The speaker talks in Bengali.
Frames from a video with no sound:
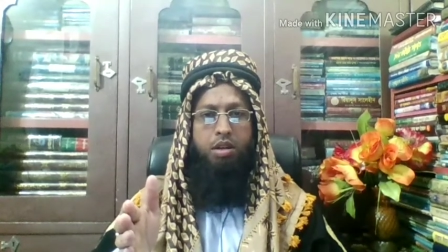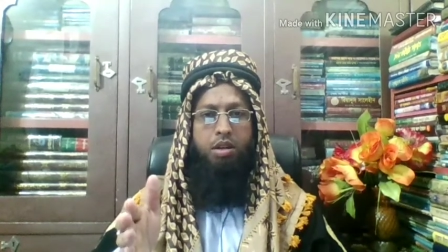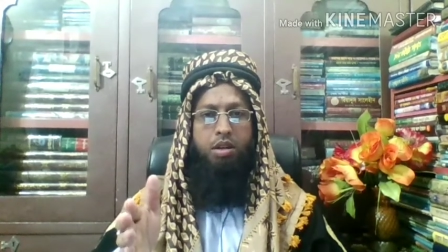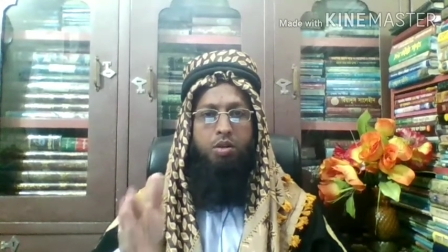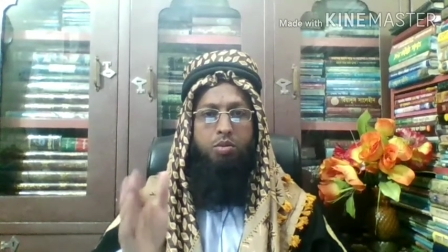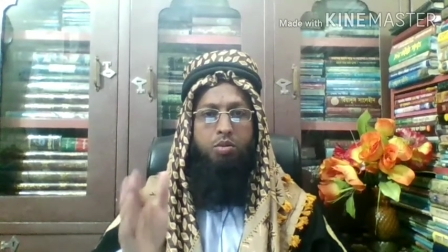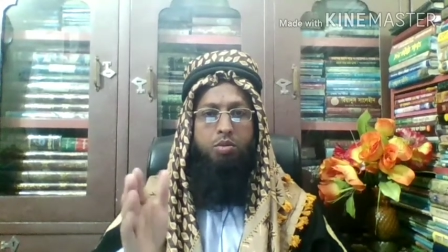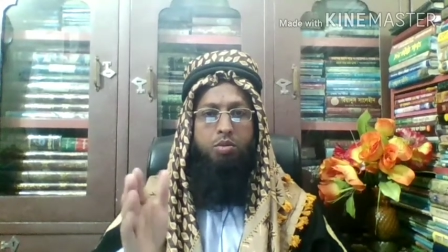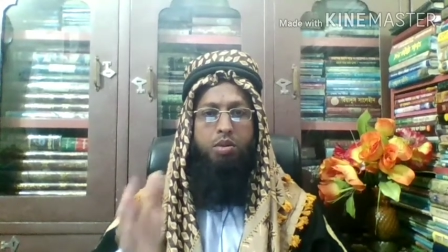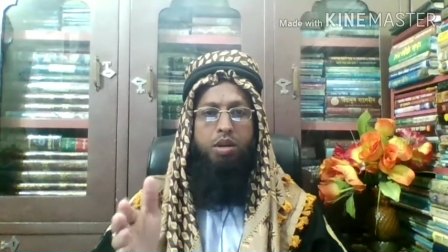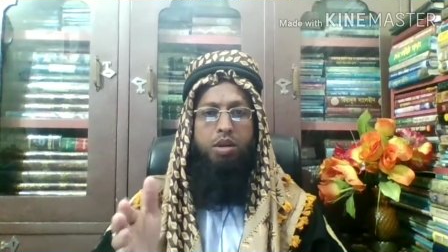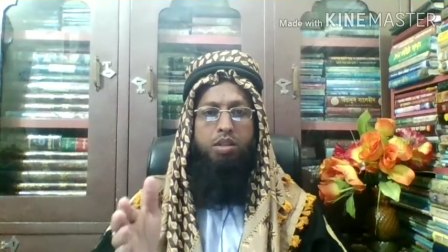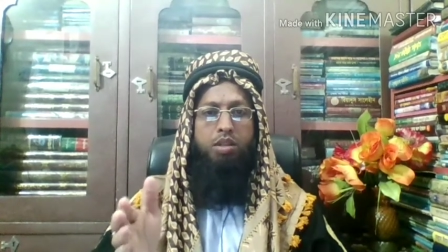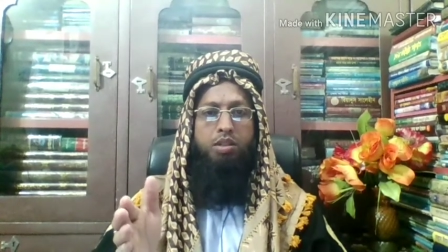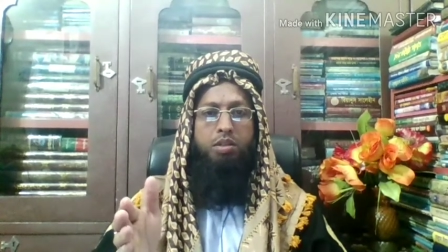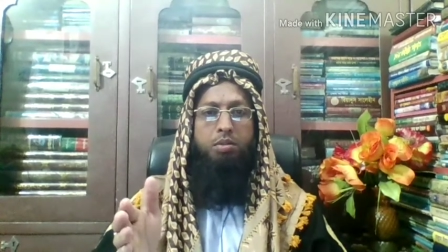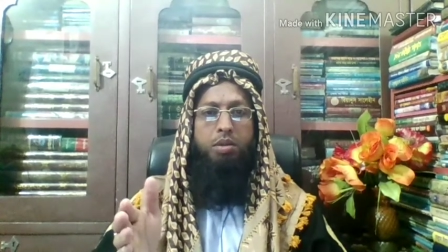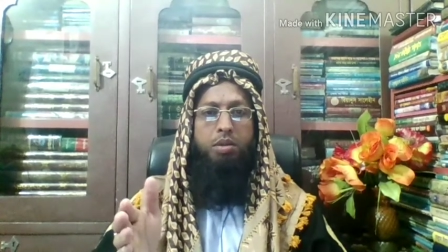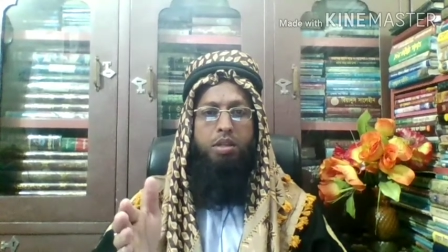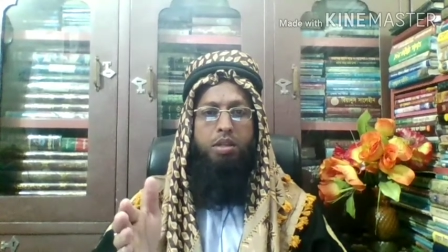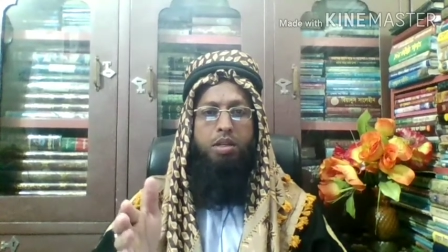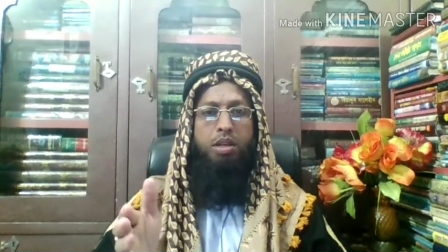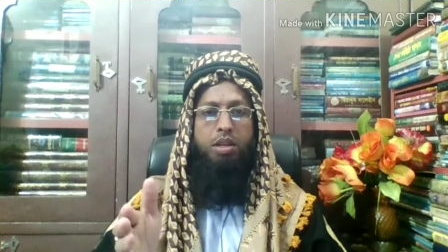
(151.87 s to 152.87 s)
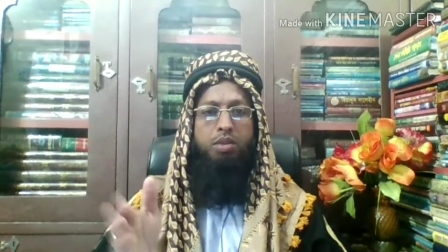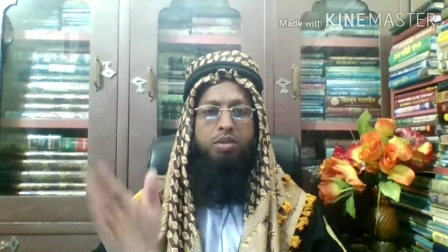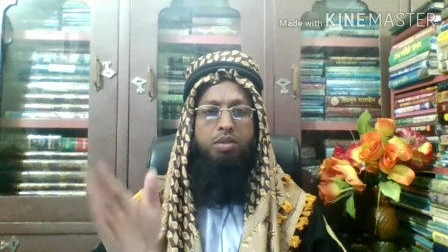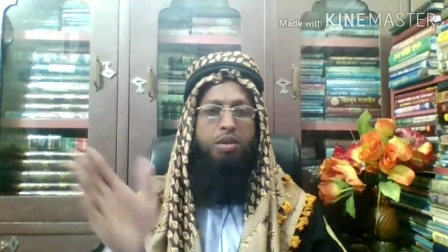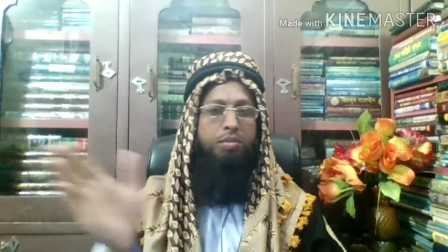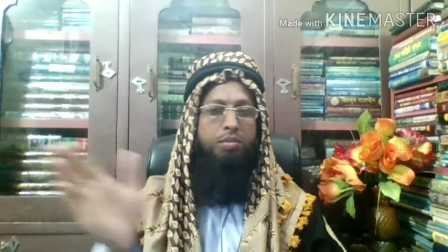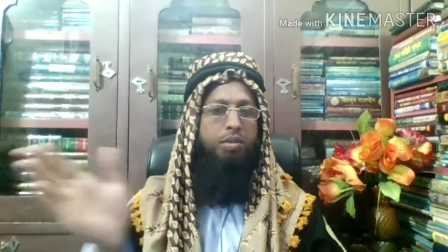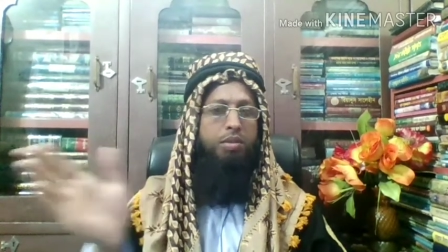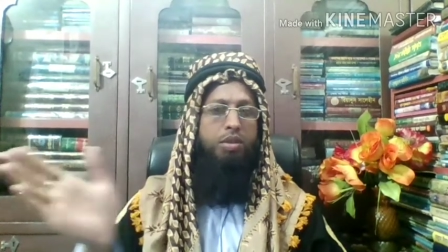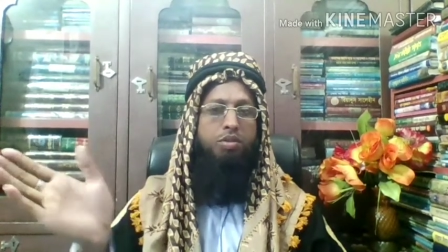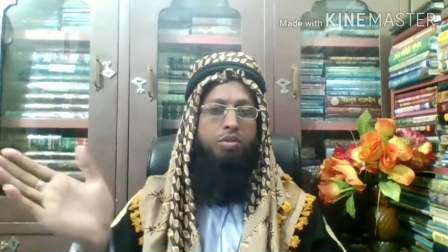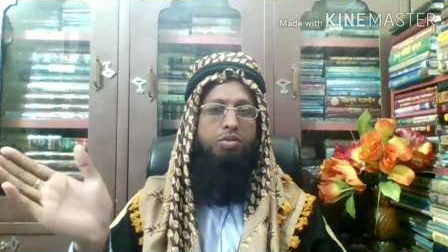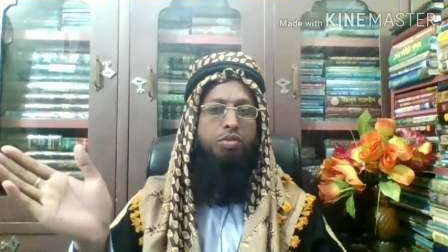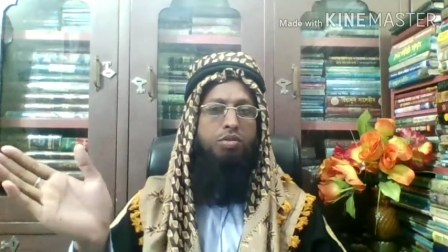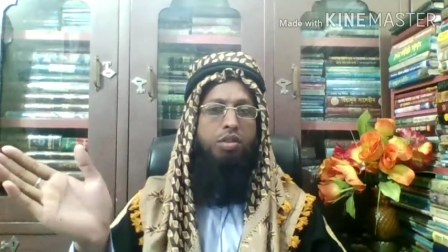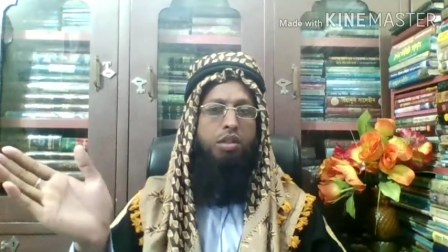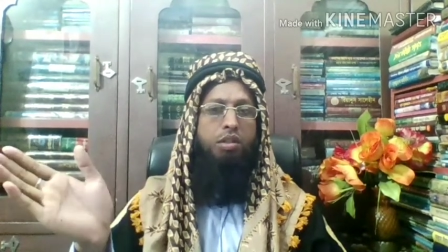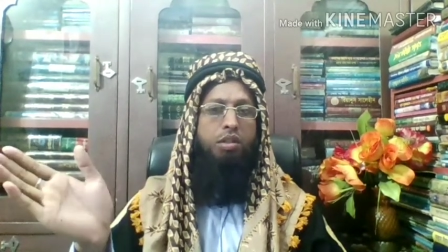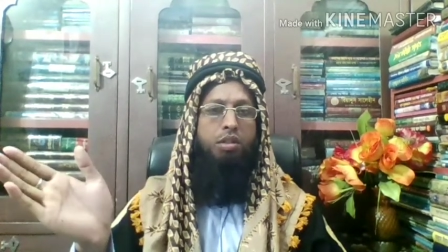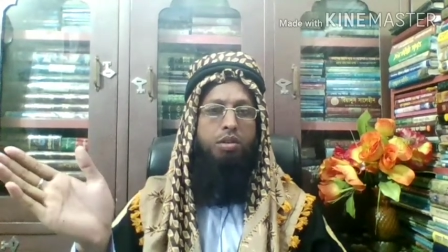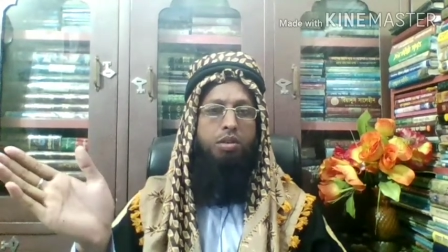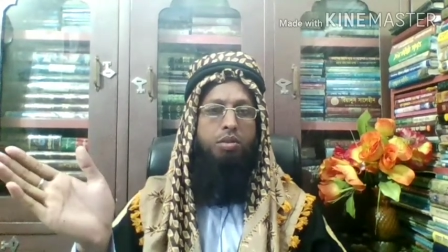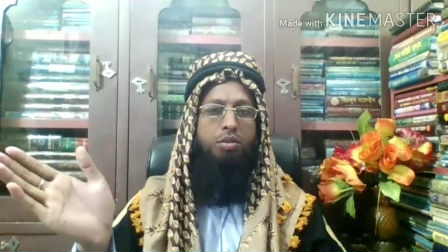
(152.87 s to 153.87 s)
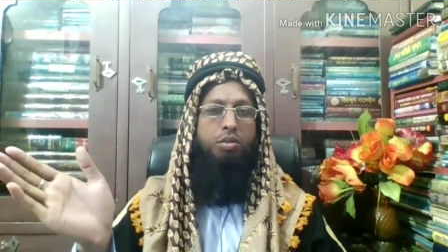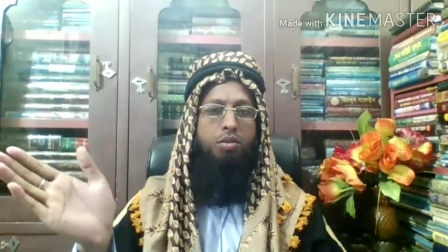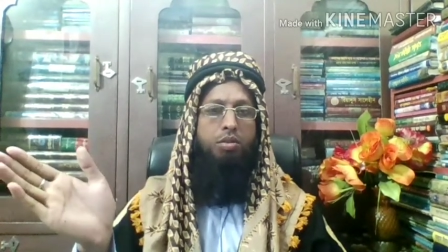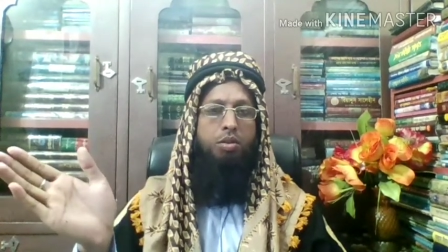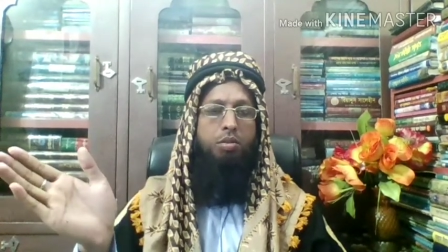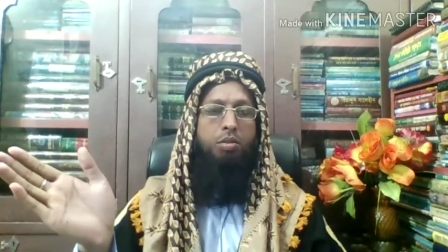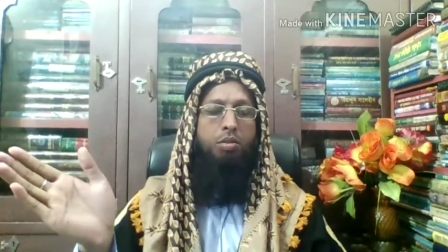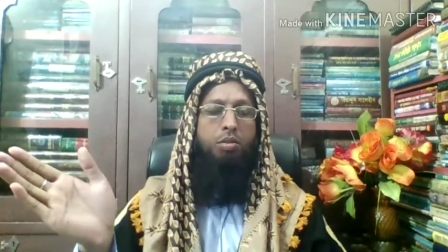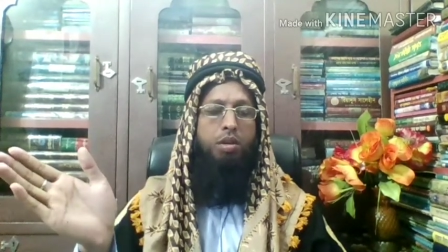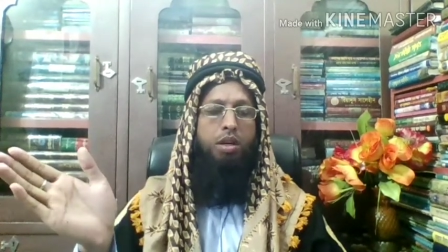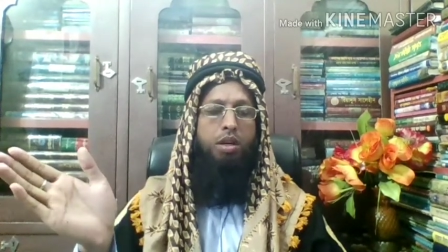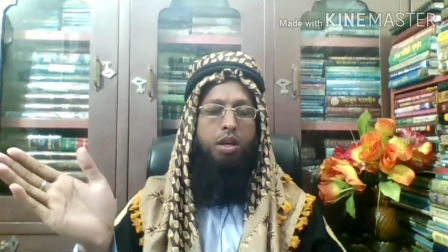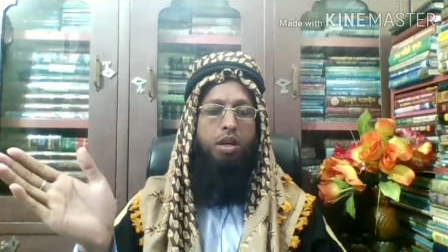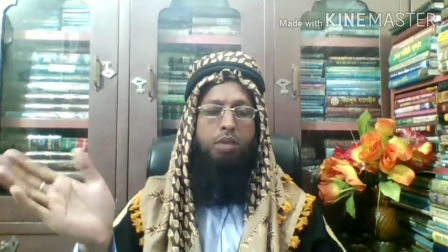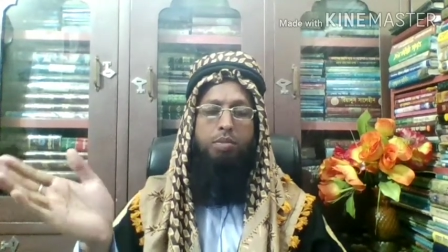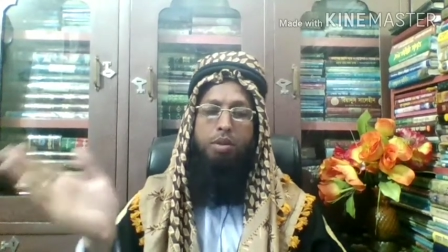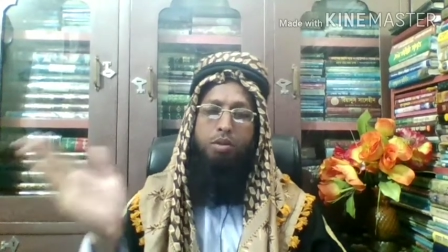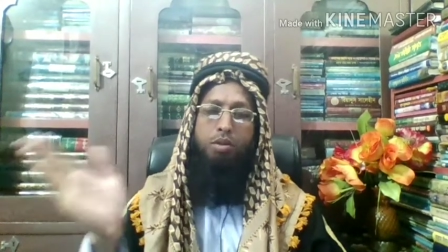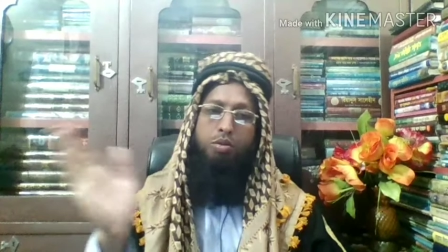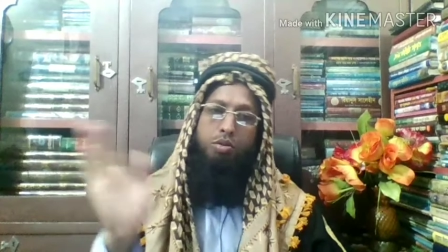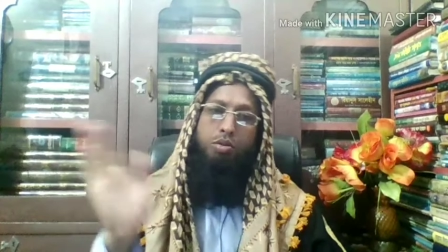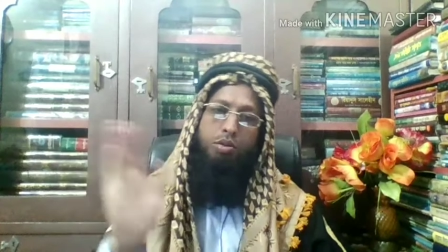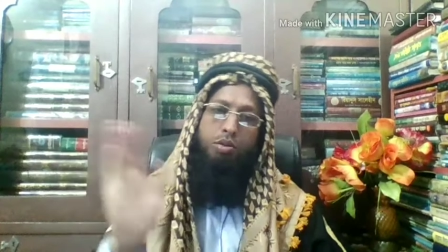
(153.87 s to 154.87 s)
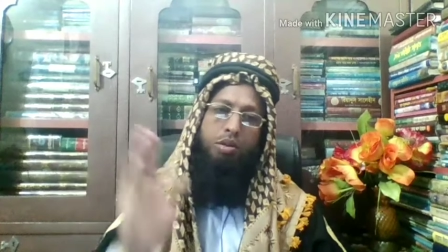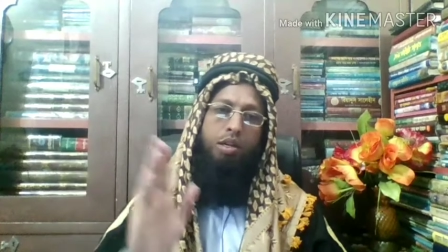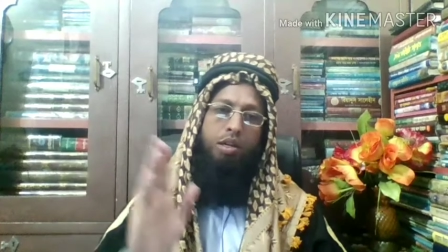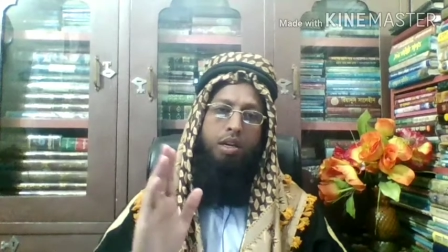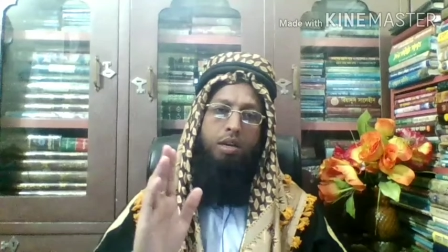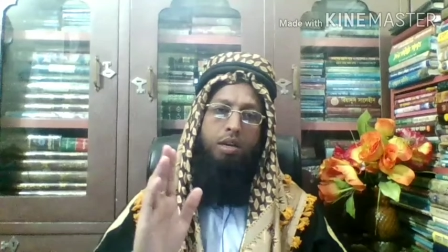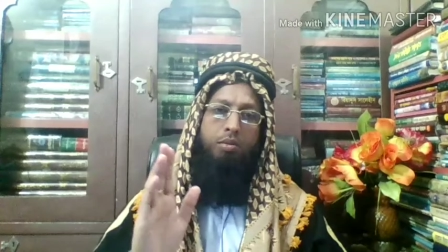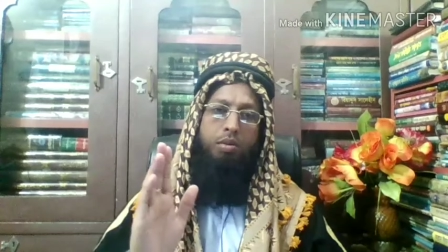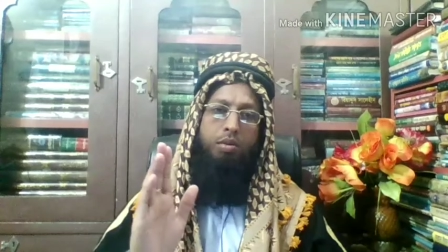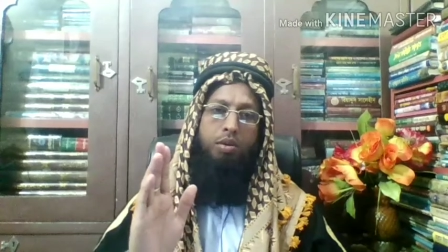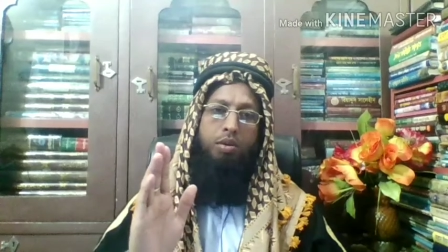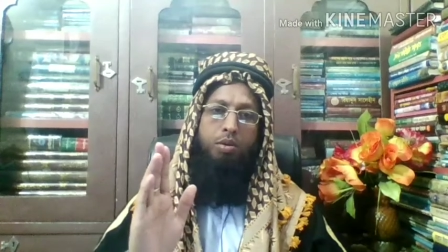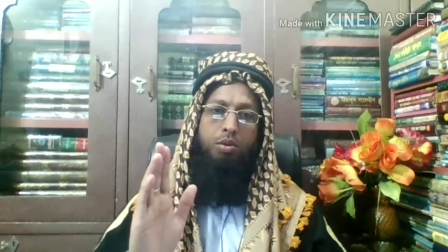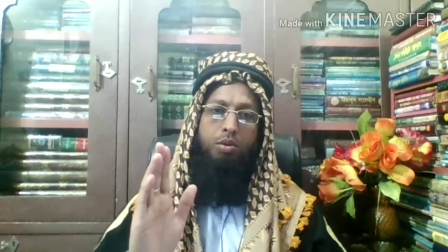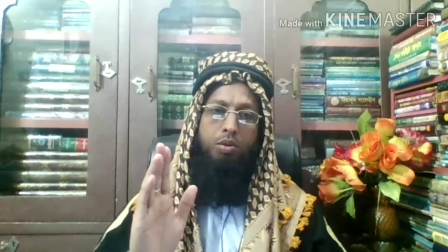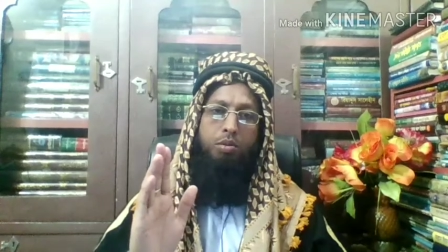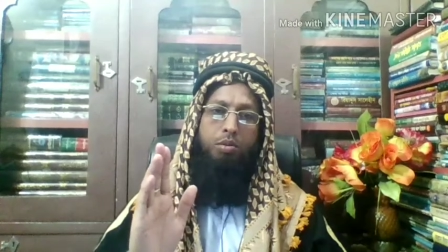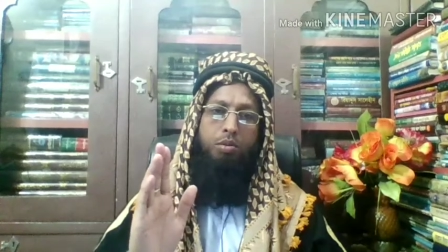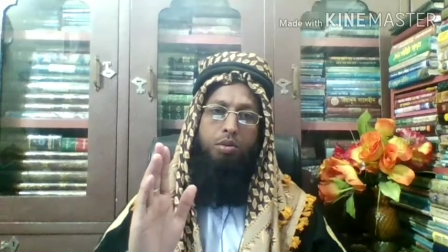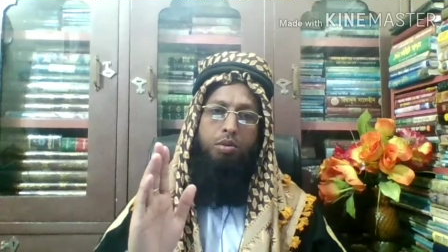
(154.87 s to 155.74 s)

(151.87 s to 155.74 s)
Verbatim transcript: ওয়াজিবের কারণে আমরা সুন্নত তরক করব না আমরা দুইটার আমল করব।